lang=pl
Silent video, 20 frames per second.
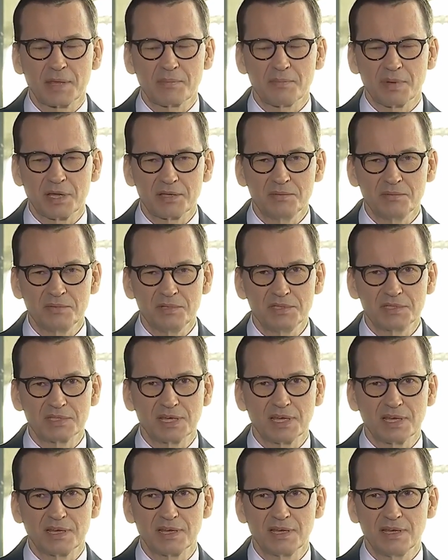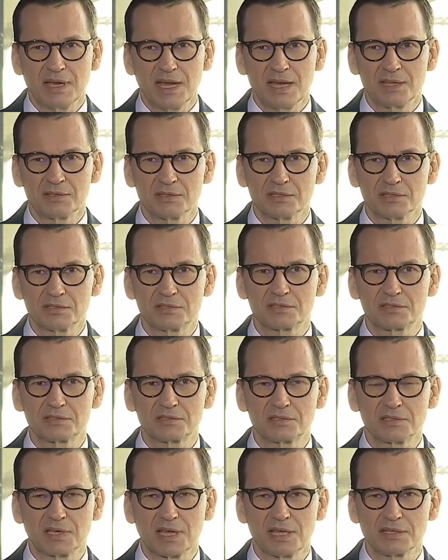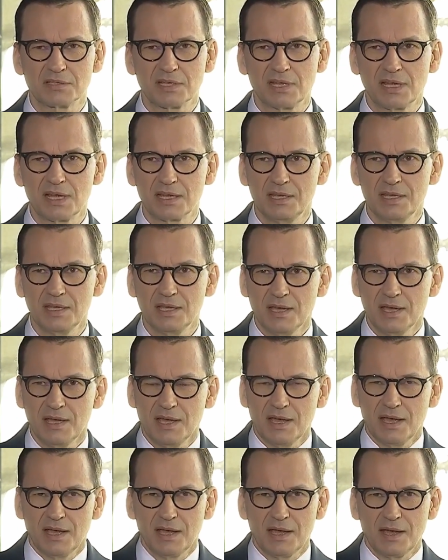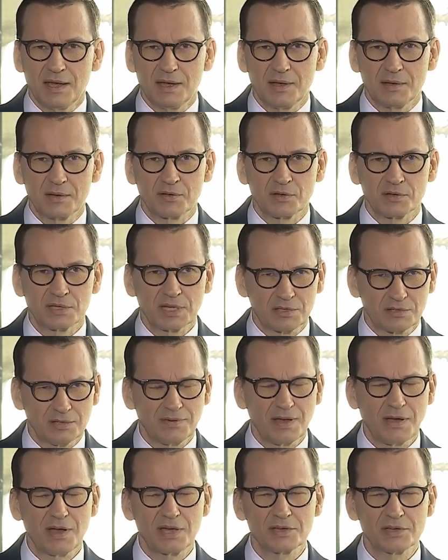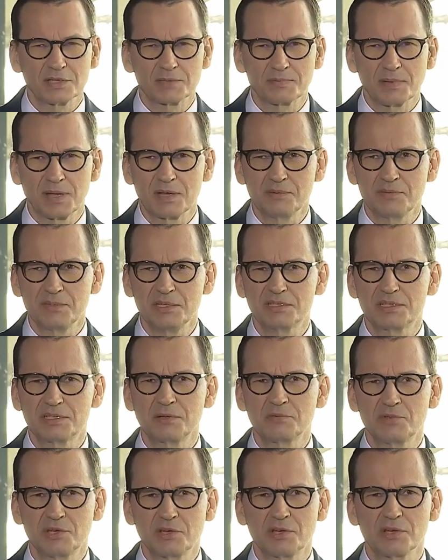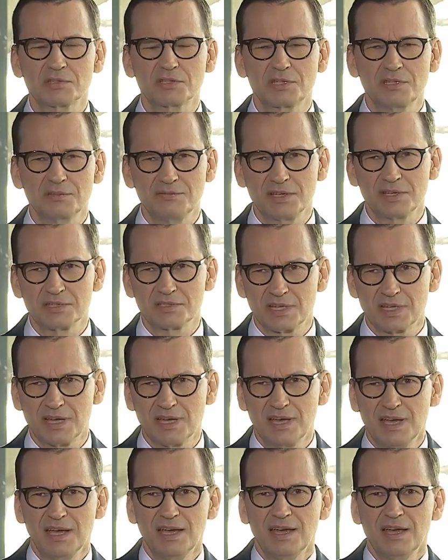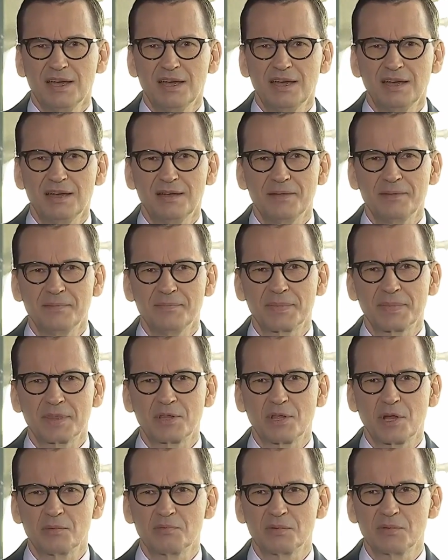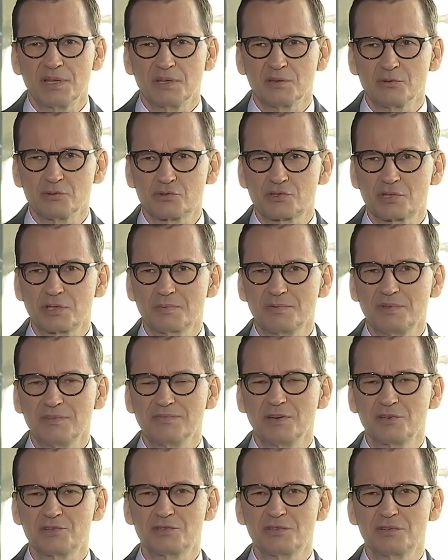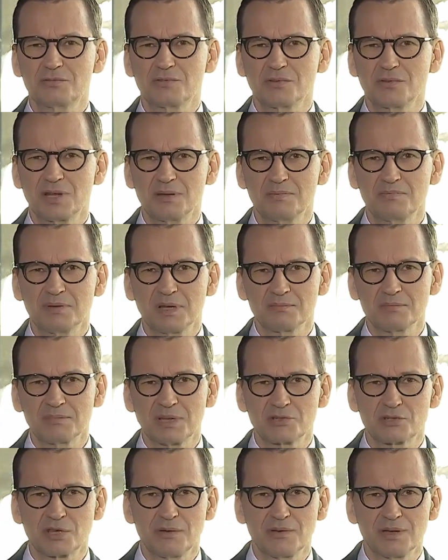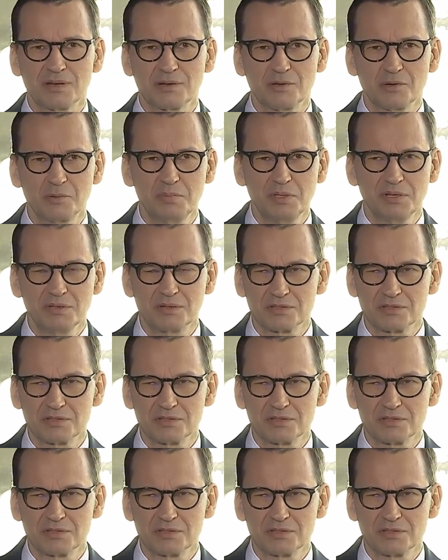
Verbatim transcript: pani minister Antos z kancelarii E, kontaktowała się z panem ministrem Cichockim, więc te drobne uszczypliwości, które pan marszałek lubi